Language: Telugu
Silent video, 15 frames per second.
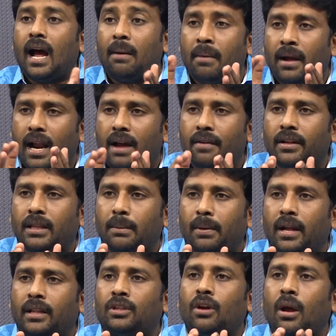అమరావతి
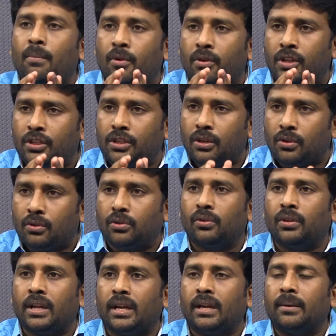ప్రాంతం అభివృద్ధి
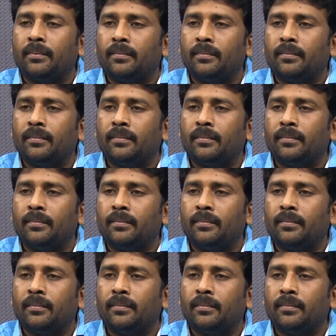చెందుతుంది